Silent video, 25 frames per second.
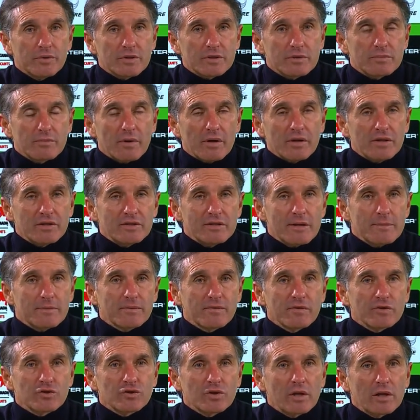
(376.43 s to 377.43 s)
Das war nicht
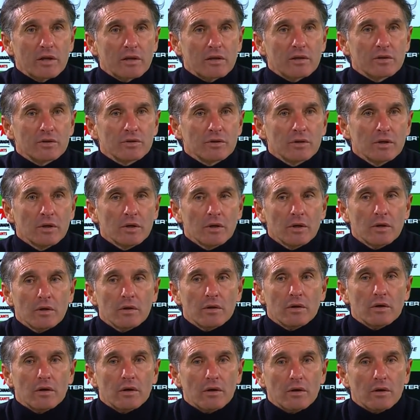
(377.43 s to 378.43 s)
selbstverständlich,
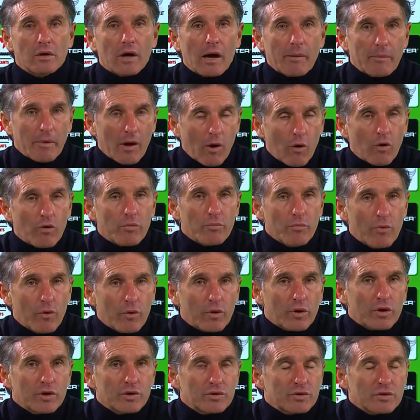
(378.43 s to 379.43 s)
äh, aber auch
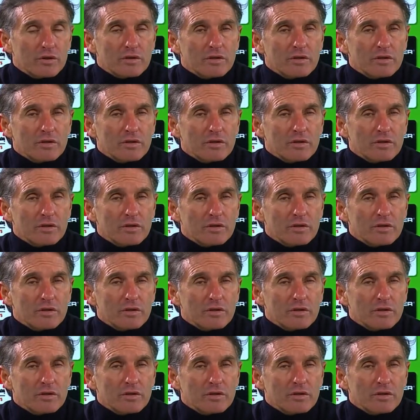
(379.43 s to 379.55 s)
möglich.